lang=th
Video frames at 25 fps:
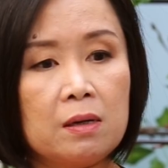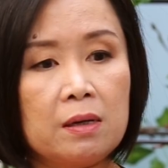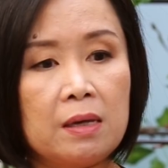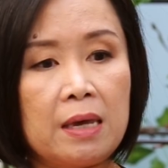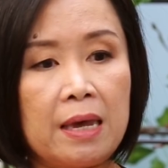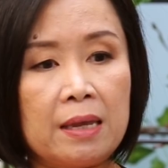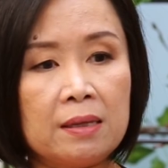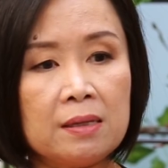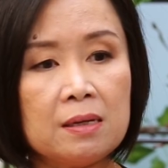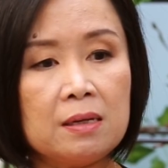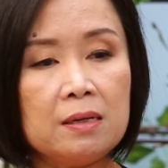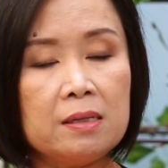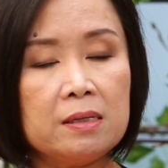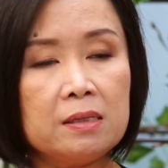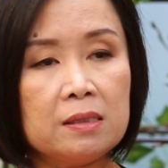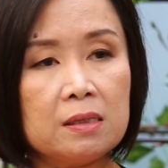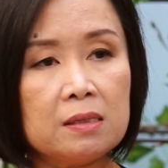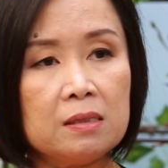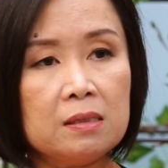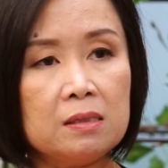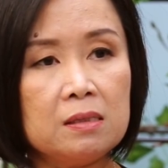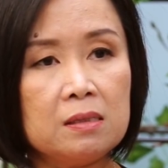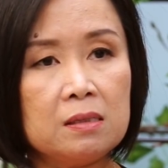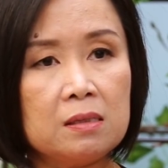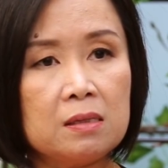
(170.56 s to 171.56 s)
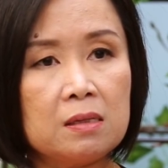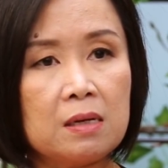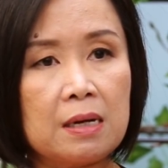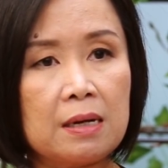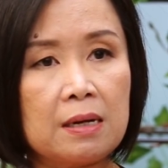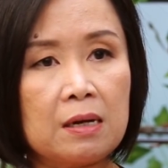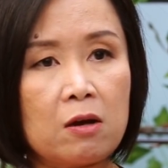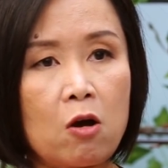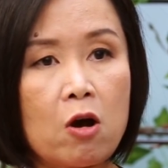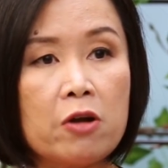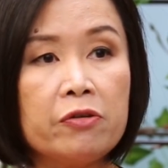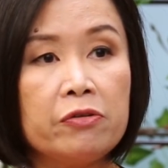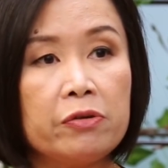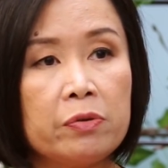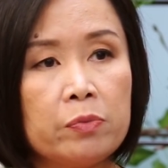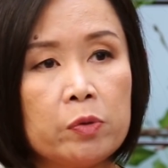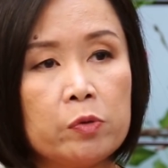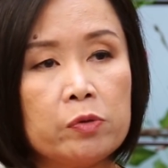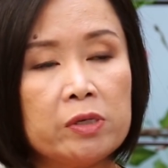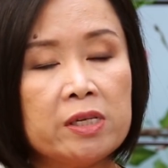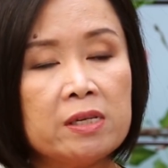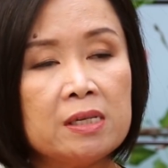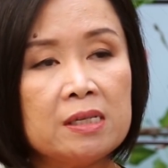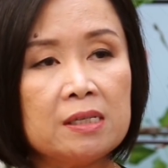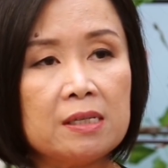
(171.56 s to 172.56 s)
catalyst ก็คือ
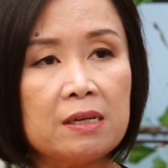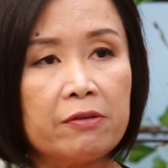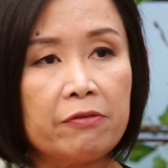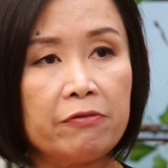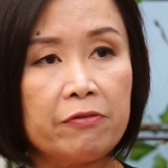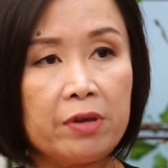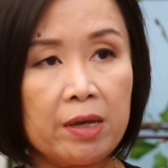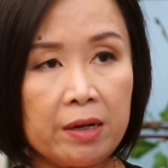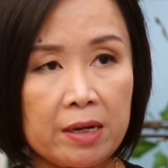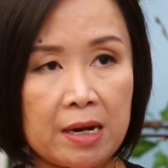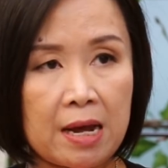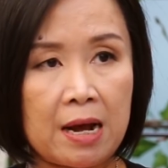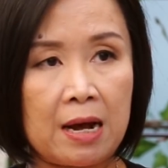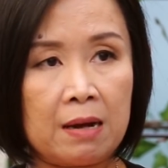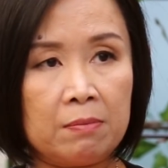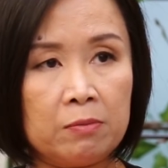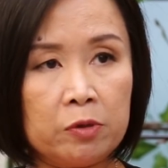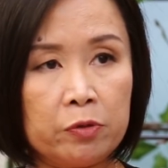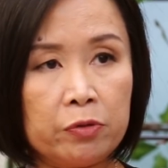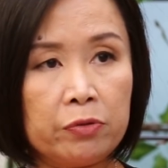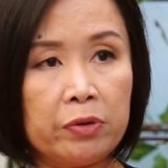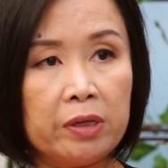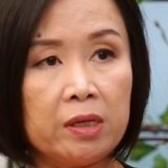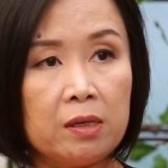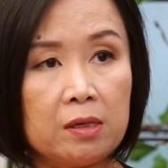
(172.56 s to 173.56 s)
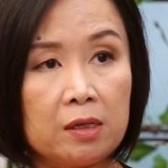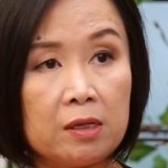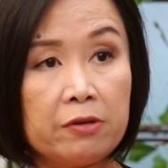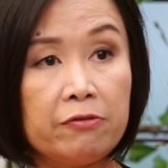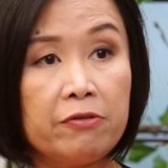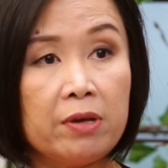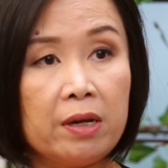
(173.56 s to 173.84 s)
contribution จากเวียดนามธุรกิจที่